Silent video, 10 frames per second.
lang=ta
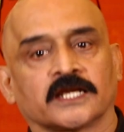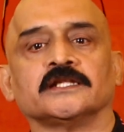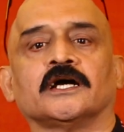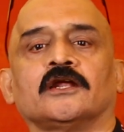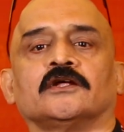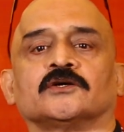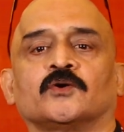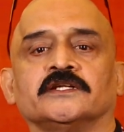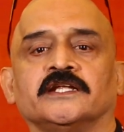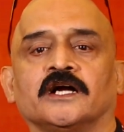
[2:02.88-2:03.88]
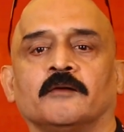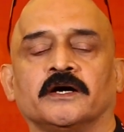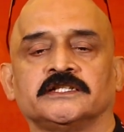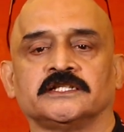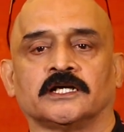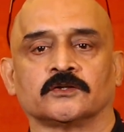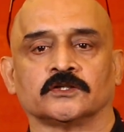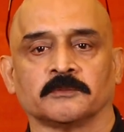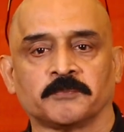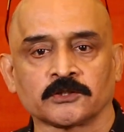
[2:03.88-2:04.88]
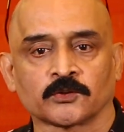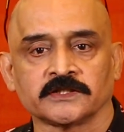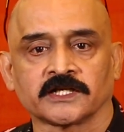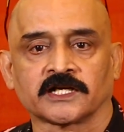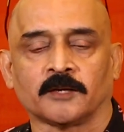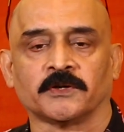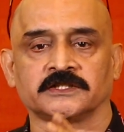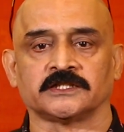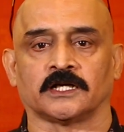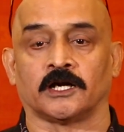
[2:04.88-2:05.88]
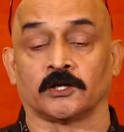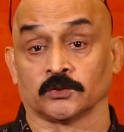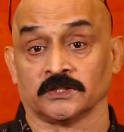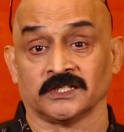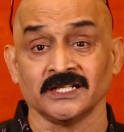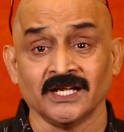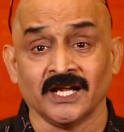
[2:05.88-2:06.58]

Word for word: இருந்தாலும் அந்த குழந்தைய காப்பாற்றி தான் ஆகணும் அந்த பெண் குழந்தைய காப்பாற்றி தான் ஆகணும்னு